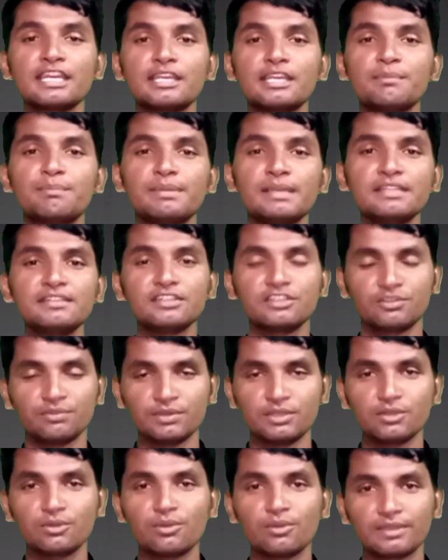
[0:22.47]
कि प्लीज़ इस
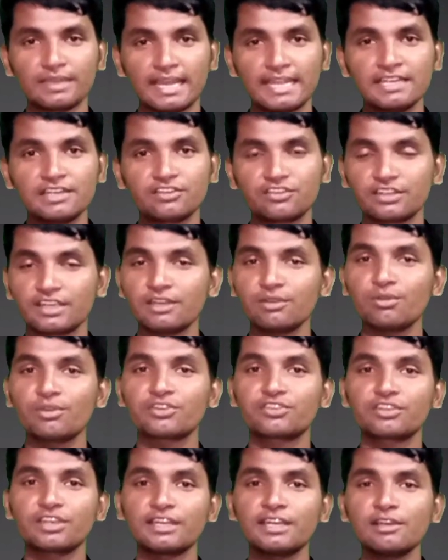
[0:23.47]
वीडियो को लाइक शेयर
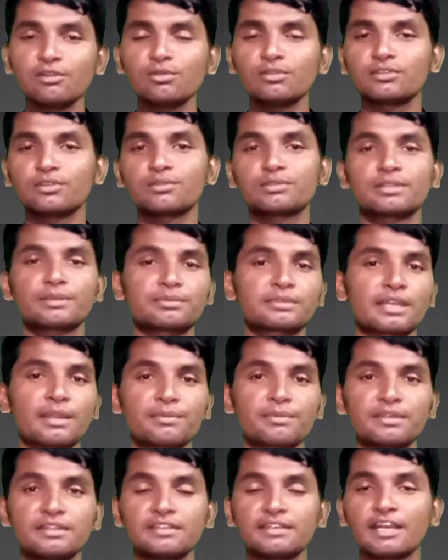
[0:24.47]
और चैनल को जरूर
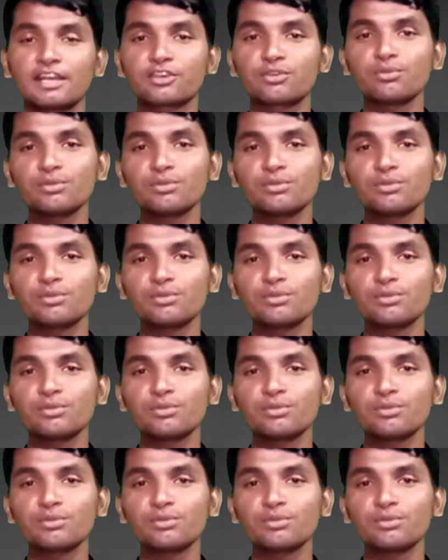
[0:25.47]
सब्सक्राइब कीजिएगा